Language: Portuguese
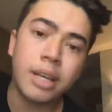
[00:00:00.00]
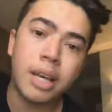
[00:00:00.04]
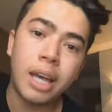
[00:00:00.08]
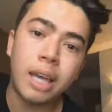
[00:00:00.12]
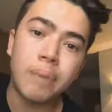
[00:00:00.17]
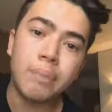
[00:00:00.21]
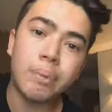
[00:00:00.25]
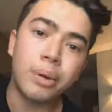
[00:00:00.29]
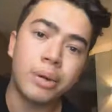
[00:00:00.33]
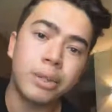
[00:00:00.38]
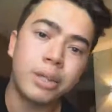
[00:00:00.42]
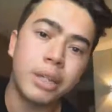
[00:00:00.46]
é
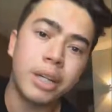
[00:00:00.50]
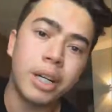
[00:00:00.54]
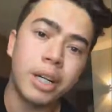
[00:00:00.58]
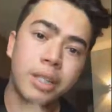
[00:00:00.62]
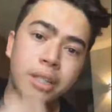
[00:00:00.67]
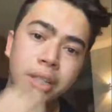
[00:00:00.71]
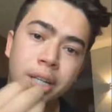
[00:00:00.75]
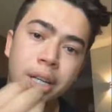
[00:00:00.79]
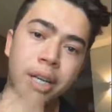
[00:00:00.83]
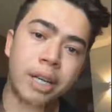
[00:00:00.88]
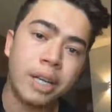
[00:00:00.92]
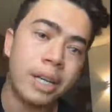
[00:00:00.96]

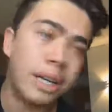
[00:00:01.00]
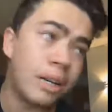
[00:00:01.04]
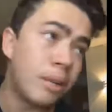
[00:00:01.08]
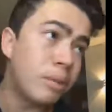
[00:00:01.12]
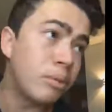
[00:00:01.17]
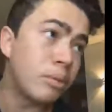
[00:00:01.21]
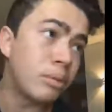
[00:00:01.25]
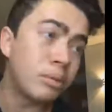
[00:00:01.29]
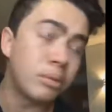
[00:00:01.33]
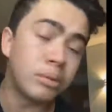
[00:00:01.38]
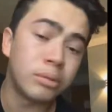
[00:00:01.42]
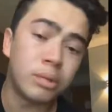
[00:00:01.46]
importante, é
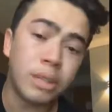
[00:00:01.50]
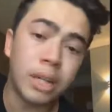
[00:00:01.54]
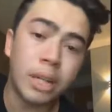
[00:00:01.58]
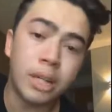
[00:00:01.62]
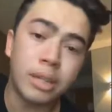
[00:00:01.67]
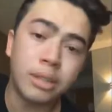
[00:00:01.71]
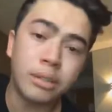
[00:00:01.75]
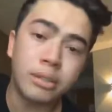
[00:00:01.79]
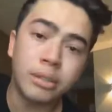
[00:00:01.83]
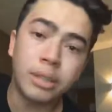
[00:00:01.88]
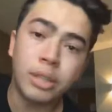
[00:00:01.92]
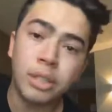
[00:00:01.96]
um, um
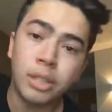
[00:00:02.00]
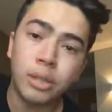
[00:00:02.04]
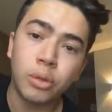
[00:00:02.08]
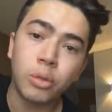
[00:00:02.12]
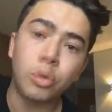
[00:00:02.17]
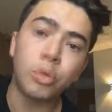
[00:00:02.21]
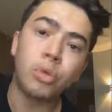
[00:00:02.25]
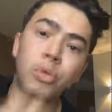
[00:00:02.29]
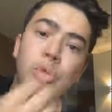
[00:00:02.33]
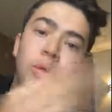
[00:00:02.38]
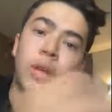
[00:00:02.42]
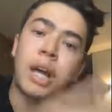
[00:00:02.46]
cara
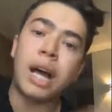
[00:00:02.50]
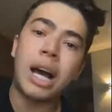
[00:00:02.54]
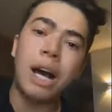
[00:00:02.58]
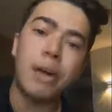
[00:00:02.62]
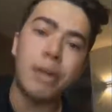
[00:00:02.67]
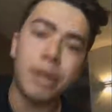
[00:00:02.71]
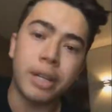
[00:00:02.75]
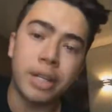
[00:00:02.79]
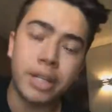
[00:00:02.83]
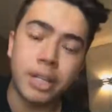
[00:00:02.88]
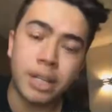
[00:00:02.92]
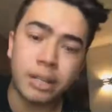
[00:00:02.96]

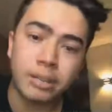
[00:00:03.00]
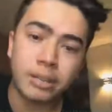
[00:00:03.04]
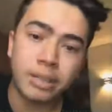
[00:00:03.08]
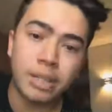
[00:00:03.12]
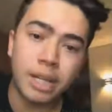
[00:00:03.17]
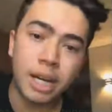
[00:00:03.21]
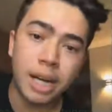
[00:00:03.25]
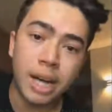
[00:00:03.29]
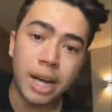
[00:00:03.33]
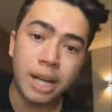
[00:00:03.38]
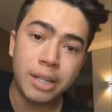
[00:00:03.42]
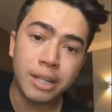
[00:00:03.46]
cultural aqui da
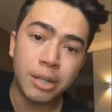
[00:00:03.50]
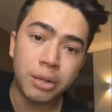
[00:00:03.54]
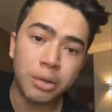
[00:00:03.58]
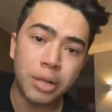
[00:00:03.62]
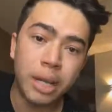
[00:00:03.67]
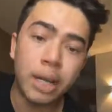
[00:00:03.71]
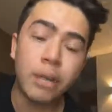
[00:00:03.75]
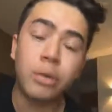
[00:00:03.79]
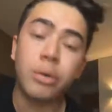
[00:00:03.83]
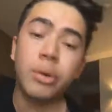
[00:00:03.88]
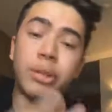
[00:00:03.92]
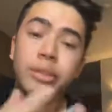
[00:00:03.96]
cidade, é um
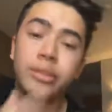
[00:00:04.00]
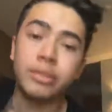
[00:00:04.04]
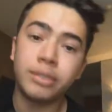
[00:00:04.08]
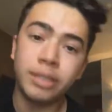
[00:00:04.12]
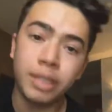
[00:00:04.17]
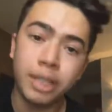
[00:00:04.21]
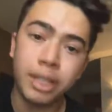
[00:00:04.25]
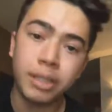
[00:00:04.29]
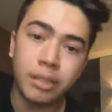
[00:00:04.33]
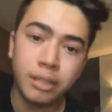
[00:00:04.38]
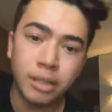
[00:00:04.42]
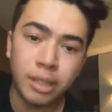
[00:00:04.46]
cara
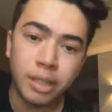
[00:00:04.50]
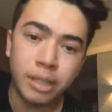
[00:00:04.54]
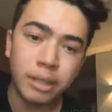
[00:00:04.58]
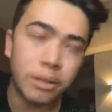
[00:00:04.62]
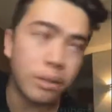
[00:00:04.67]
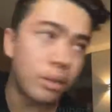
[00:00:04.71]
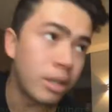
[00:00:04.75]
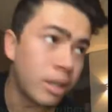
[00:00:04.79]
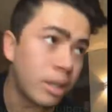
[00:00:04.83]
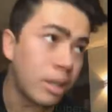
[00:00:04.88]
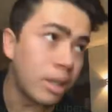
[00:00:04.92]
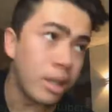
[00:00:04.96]
conhecido,
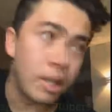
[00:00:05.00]
entendeu?